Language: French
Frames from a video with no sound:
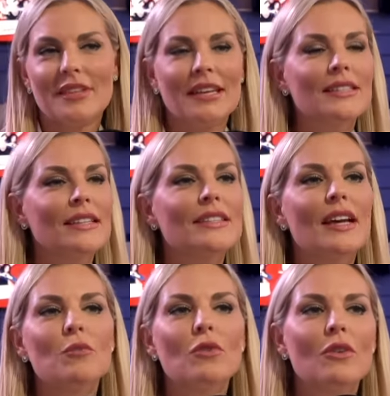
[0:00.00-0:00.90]
Très
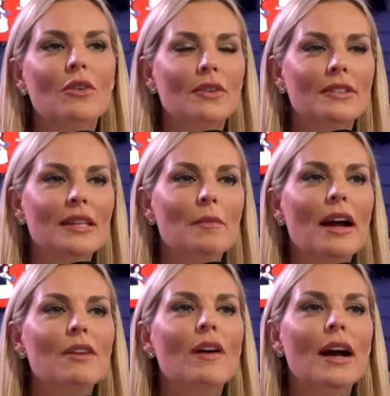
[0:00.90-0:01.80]
sincèrement, ça
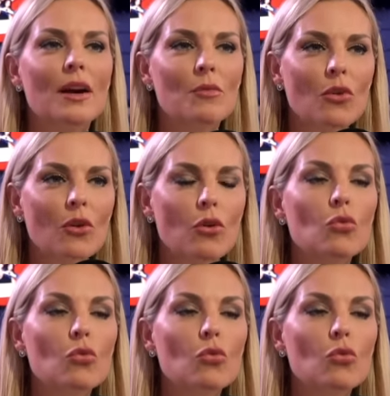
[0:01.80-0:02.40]
m'arrive rarement,